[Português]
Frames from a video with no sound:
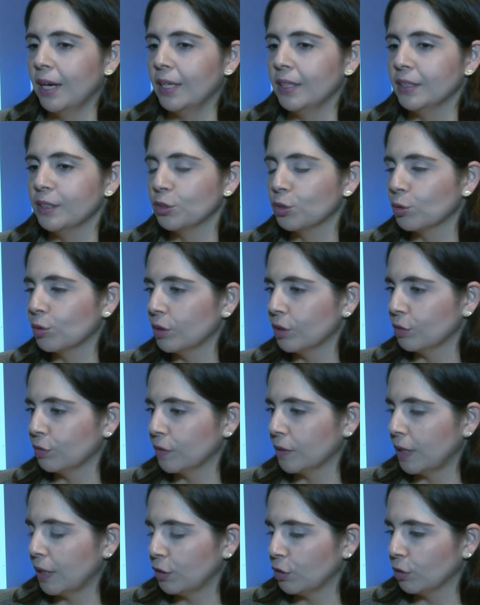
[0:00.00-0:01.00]
a linha de
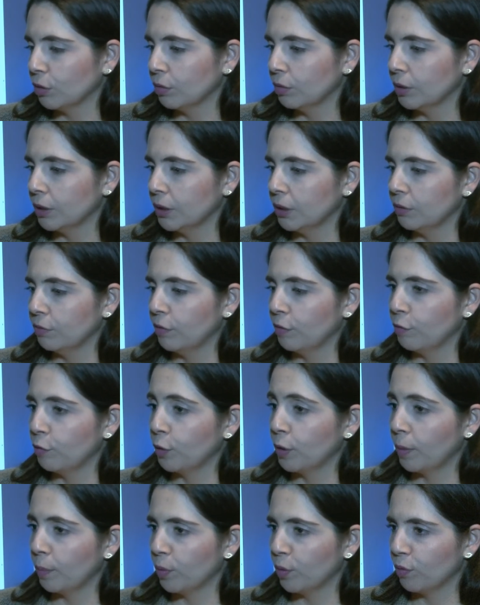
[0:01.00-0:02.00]
conectividade inclusiva
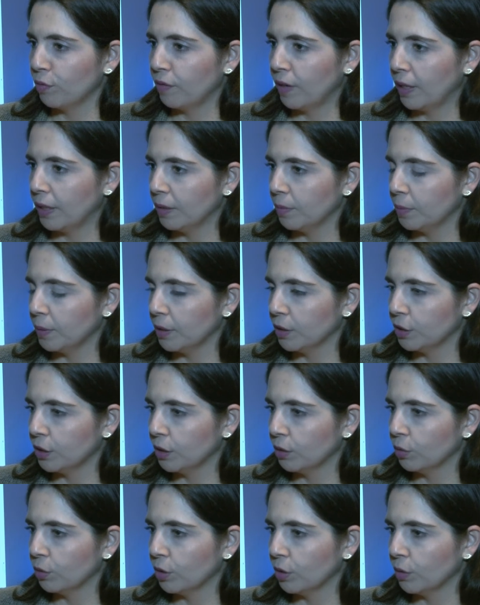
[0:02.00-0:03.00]
foi aprovada pela
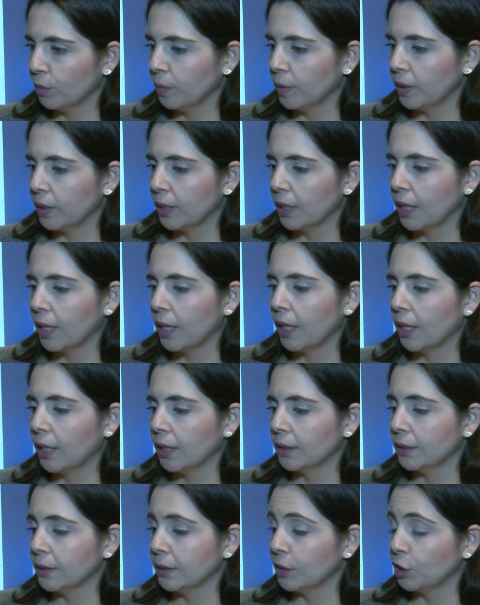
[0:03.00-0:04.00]
diretoria do
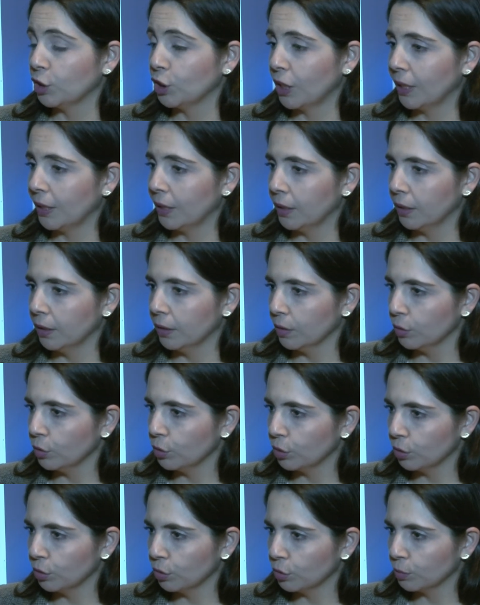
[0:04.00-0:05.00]
BNDES em
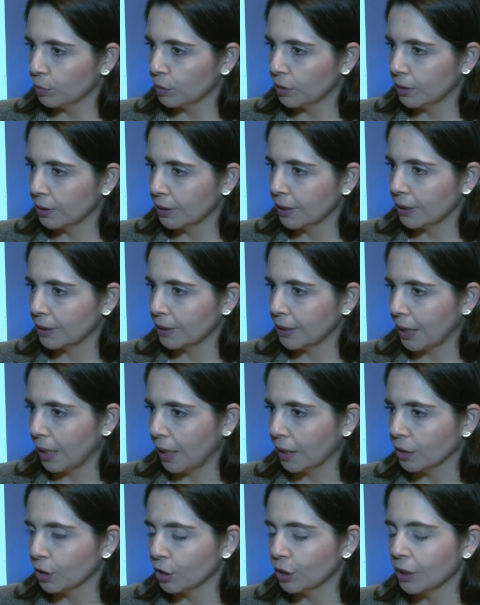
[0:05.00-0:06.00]
janeiro de
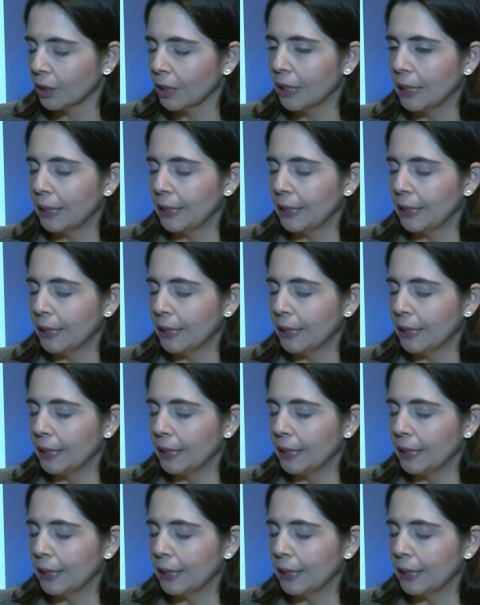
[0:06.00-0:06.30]
2017